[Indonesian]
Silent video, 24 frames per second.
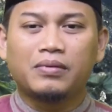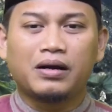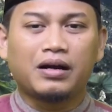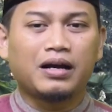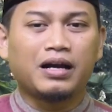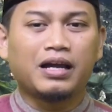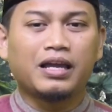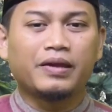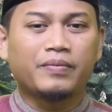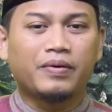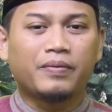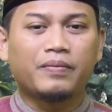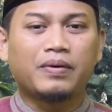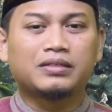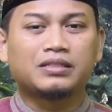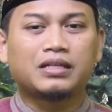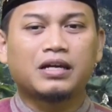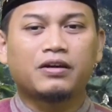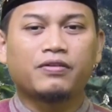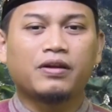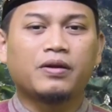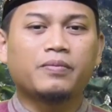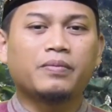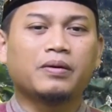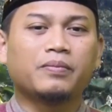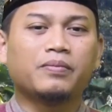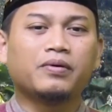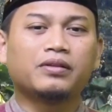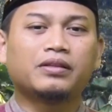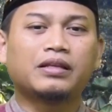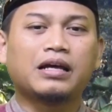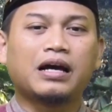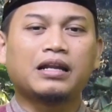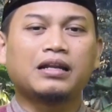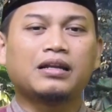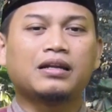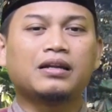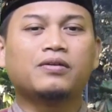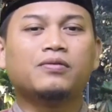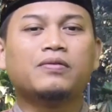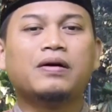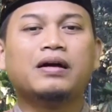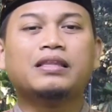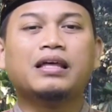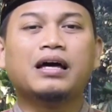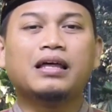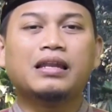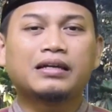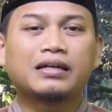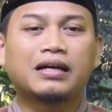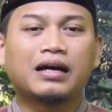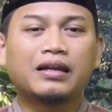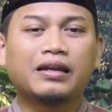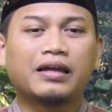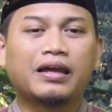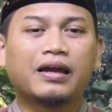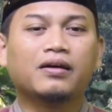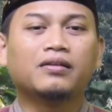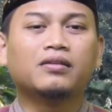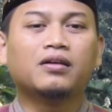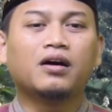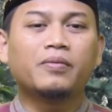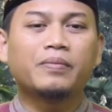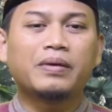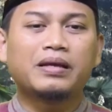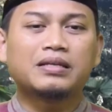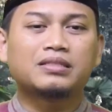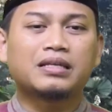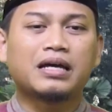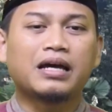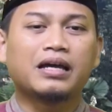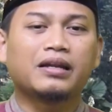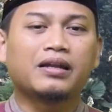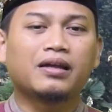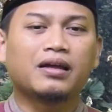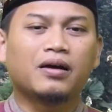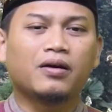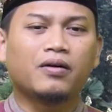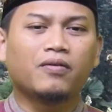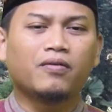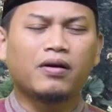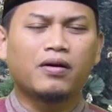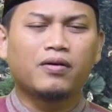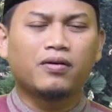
Maka Imam Syafi'i menyebutkan wadhalika li'idhami sa'iri